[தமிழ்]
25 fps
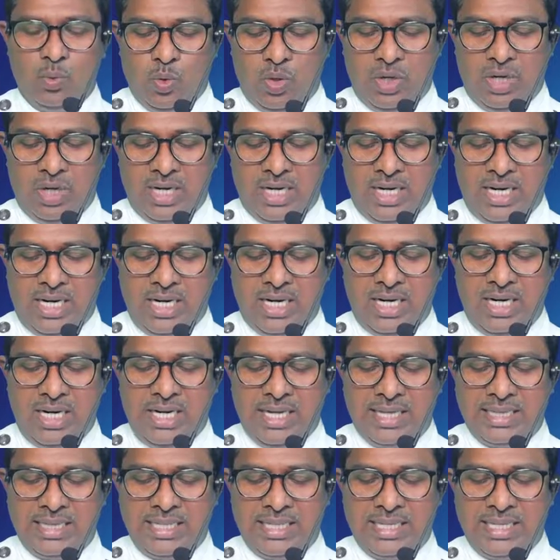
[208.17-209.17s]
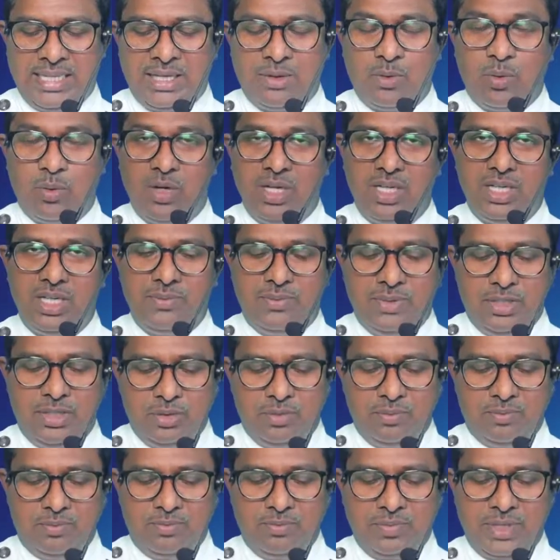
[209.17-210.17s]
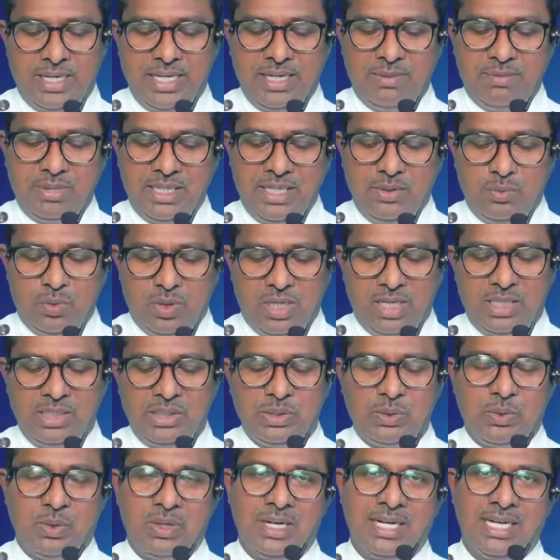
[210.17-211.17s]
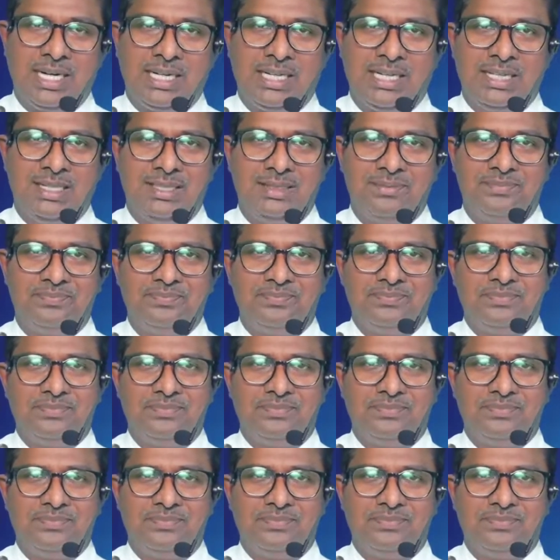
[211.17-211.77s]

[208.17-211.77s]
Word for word: ஒரு நாள் அதனை கொன்றுவிடும் என்பதை உணர்ந்து கொண்டார்கள்